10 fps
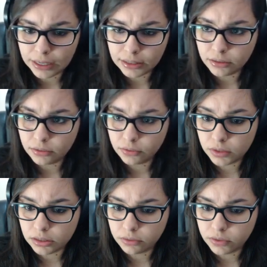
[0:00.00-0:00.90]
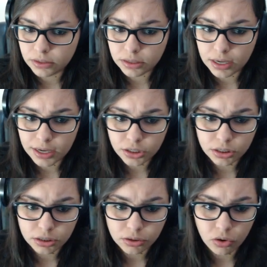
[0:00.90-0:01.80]
Vai.
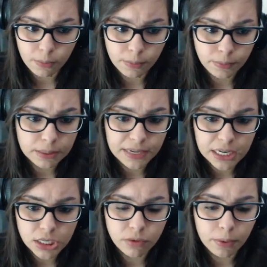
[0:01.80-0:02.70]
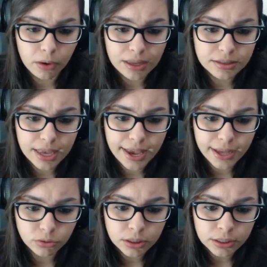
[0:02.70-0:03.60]
127. Opa, ainda bem que a gente veio pelo lado
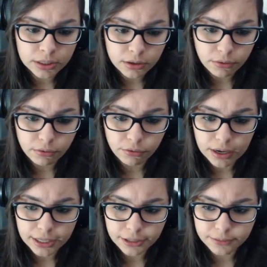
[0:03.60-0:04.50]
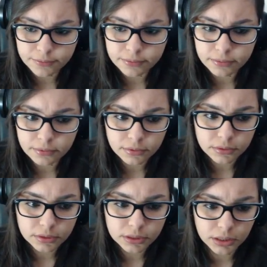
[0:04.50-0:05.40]
certo. Vai.
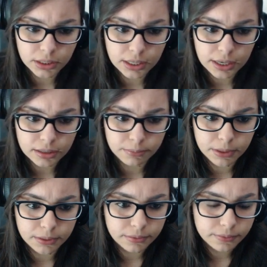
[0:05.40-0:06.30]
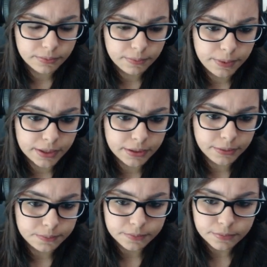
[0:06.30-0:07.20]
Ai, caramba.
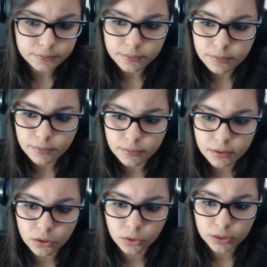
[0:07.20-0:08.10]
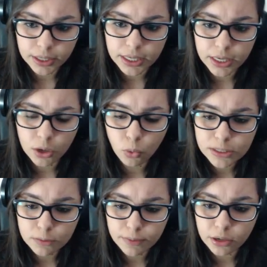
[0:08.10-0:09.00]
Pera. Ok,
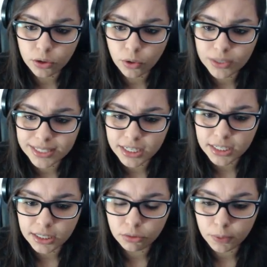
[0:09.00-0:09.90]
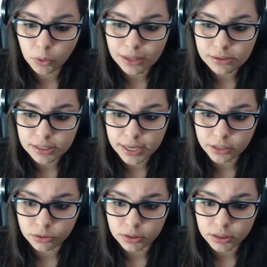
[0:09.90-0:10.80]
eu espero que eu esteja indo pelo lado
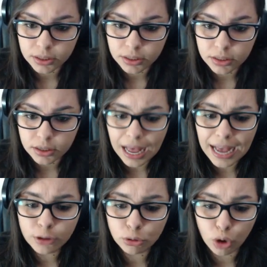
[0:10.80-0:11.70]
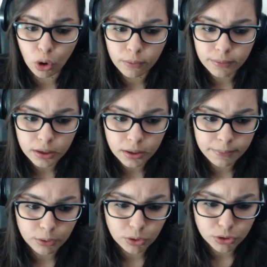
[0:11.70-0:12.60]
certo. Ai, não tô!
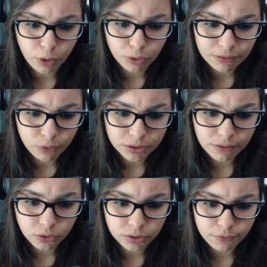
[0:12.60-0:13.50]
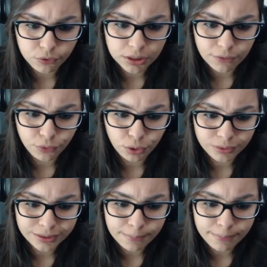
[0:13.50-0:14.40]
Meu Deus, volta, volta, volta, volta,
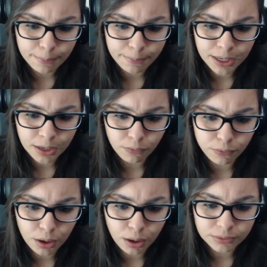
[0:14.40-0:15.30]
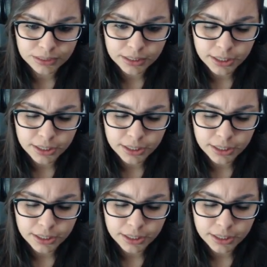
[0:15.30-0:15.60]
volta, meu irmão, volta!